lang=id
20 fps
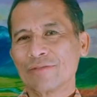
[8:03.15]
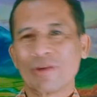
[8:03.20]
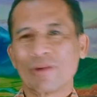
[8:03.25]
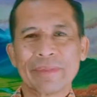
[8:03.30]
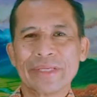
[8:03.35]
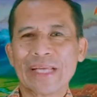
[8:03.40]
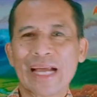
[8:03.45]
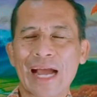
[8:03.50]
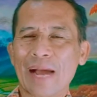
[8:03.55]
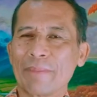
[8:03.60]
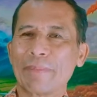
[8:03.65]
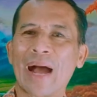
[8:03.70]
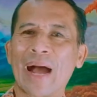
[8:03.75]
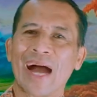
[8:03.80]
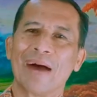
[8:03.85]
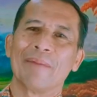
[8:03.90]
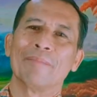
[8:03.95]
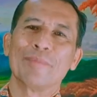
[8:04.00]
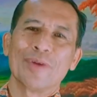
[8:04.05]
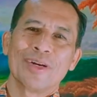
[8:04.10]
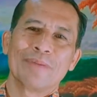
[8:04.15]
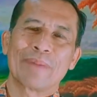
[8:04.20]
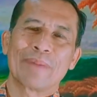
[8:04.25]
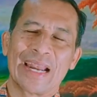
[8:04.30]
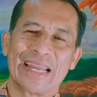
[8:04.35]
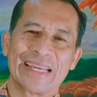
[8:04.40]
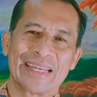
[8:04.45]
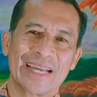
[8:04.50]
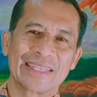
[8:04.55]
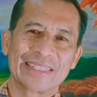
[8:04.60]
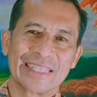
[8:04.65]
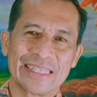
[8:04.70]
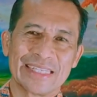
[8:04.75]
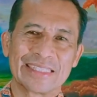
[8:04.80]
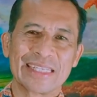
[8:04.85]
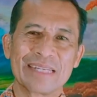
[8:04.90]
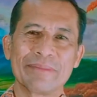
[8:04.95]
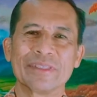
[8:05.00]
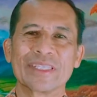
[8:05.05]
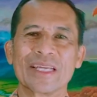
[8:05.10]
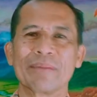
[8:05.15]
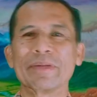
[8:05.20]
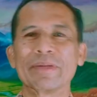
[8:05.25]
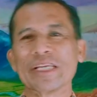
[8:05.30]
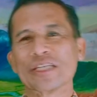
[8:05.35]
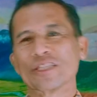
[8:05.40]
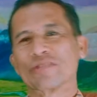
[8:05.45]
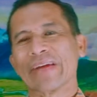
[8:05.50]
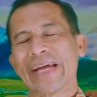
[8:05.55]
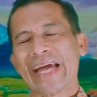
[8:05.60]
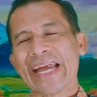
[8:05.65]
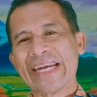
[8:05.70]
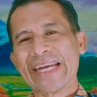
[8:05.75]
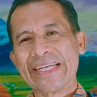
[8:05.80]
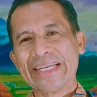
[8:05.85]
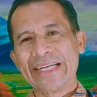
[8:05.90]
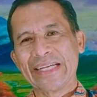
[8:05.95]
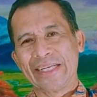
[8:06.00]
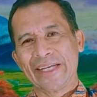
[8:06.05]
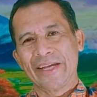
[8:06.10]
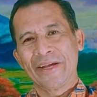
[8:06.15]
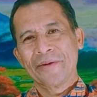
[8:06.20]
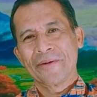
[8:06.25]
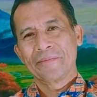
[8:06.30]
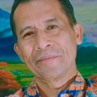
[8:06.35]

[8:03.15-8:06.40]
suaminya nggak paham pun paling nggak si istri bisa menyesuaikan diri.